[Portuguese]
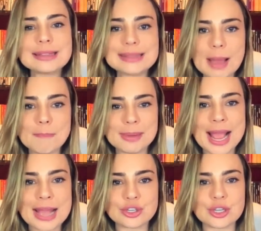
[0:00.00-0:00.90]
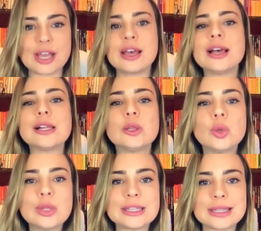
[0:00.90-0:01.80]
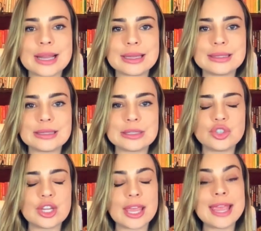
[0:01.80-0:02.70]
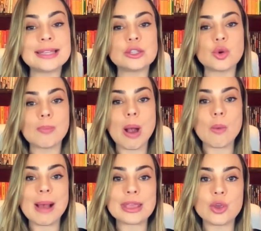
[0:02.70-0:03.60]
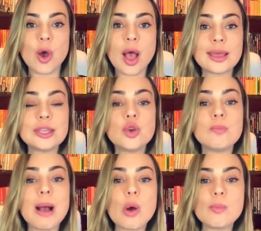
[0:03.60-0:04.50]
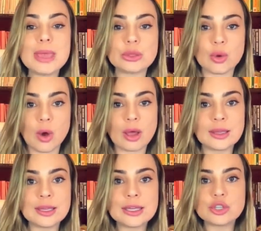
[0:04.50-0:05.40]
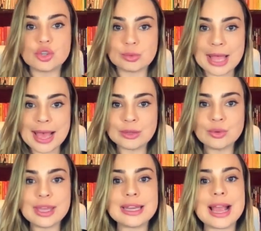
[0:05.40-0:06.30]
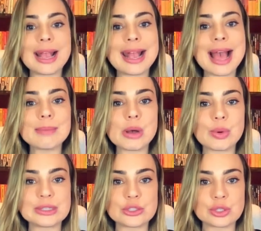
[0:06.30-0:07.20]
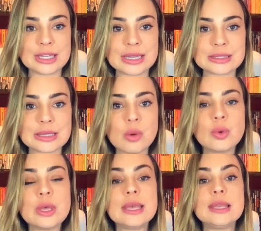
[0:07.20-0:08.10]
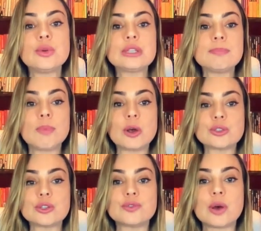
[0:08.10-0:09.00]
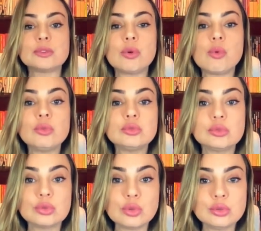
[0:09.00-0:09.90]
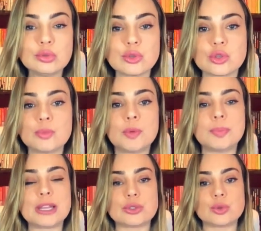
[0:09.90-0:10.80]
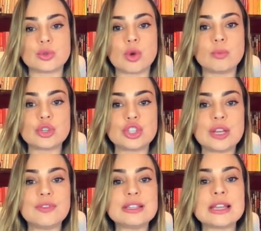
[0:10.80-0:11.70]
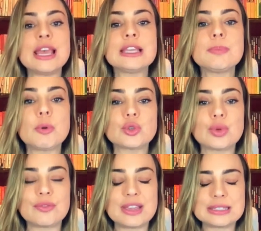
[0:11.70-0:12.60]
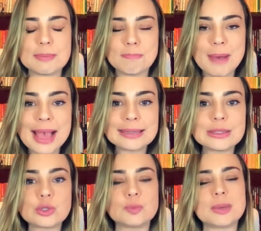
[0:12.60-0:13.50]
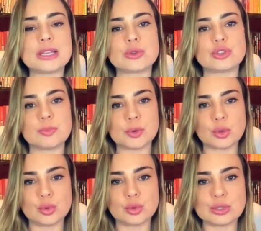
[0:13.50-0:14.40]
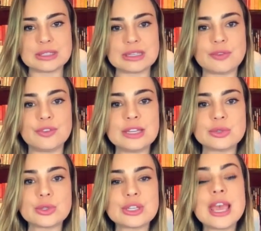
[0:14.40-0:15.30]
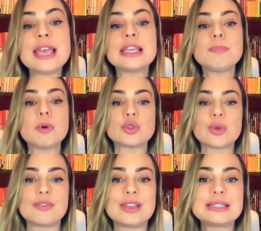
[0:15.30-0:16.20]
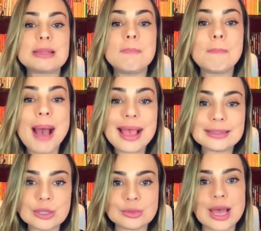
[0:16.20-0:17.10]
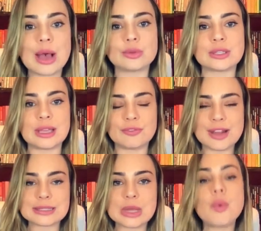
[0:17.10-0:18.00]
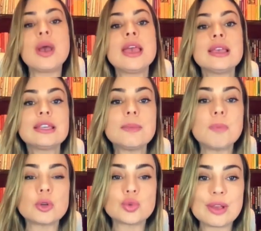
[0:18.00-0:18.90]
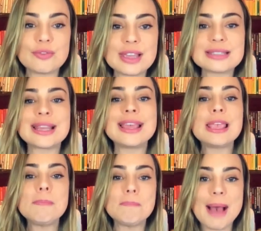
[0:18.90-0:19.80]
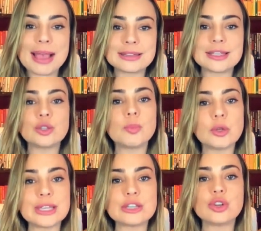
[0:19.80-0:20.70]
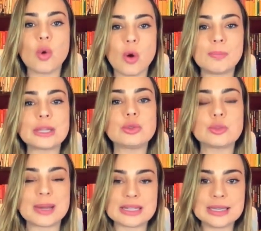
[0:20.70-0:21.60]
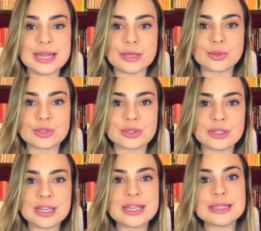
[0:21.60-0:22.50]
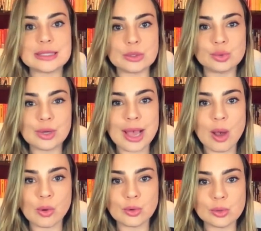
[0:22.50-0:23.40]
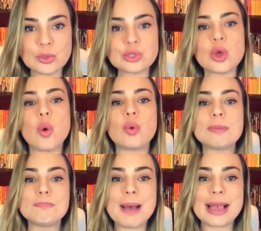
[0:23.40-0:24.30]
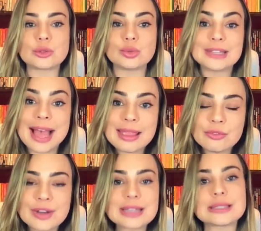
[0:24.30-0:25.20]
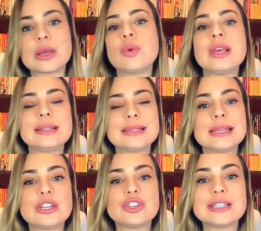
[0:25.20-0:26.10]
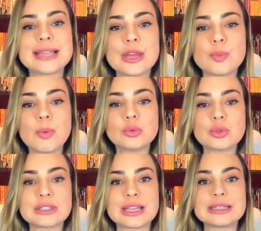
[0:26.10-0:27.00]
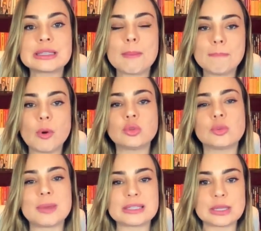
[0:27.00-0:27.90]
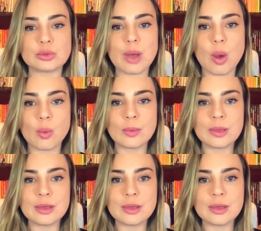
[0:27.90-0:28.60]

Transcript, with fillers: Na prática, Lula terá que decidir entre o mal maior e o mal menor. De um lado, ele acaba com a desoneração e os impostos voltam com tudo sobre o preço dos combustíveis, que por sua vez impacta os preços de produtos e serviços, que por sua vez impactam na alta da inflação, que por sua vez impacta no poder de compra dos brasileiros. Segundo cálculos, o impacto na inflação seria de 0,6 ponto percentual.